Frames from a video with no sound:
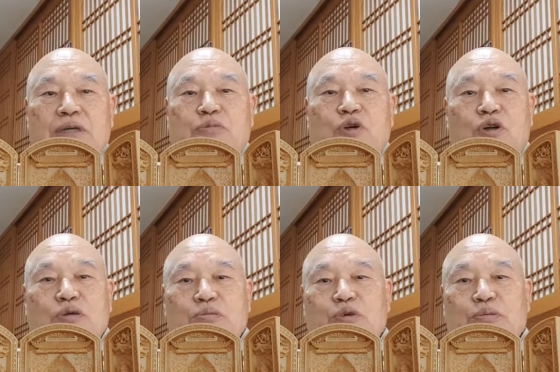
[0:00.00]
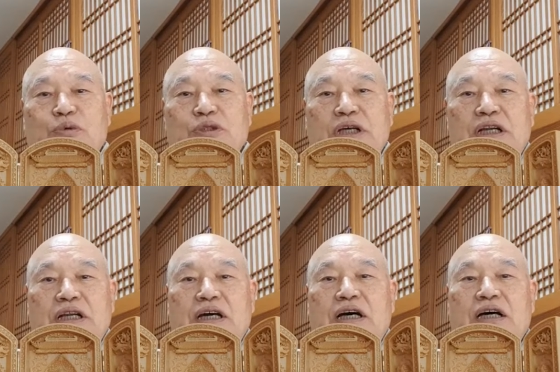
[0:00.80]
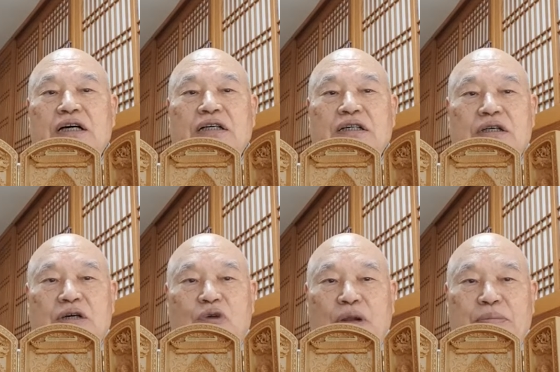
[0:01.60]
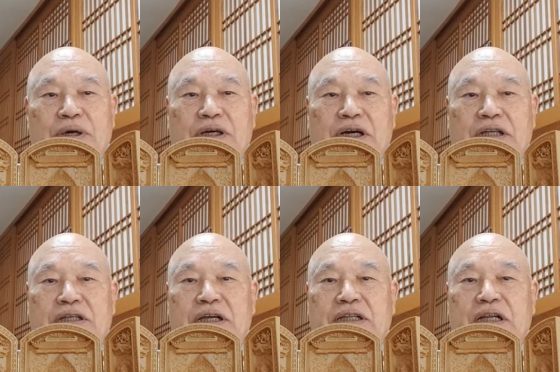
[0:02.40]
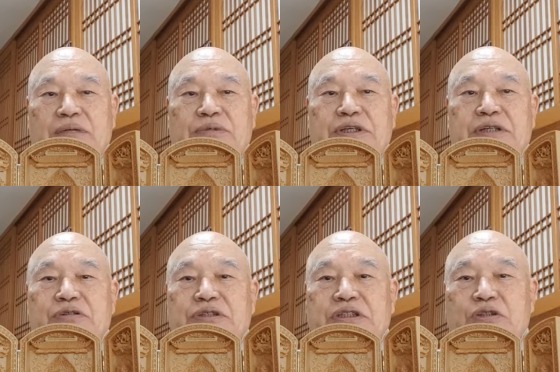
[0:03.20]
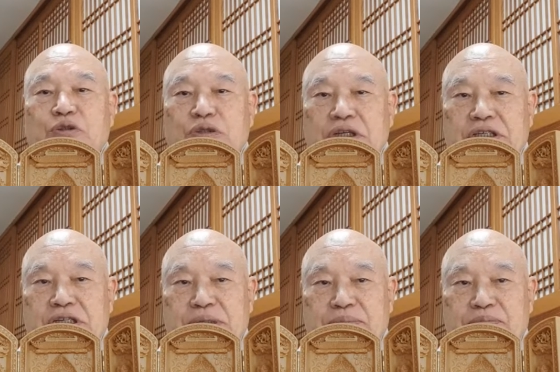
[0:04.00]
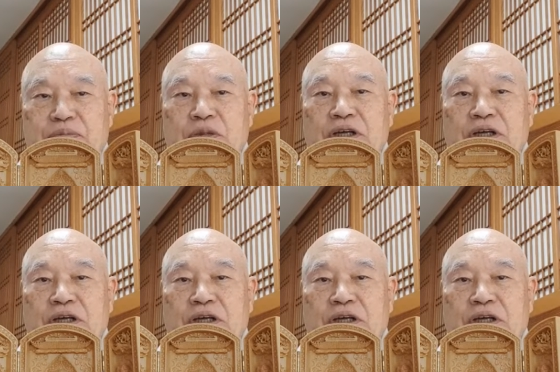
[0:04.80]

물론 불보살이나 어, 완벽한 깨달음을 이루신 조사스님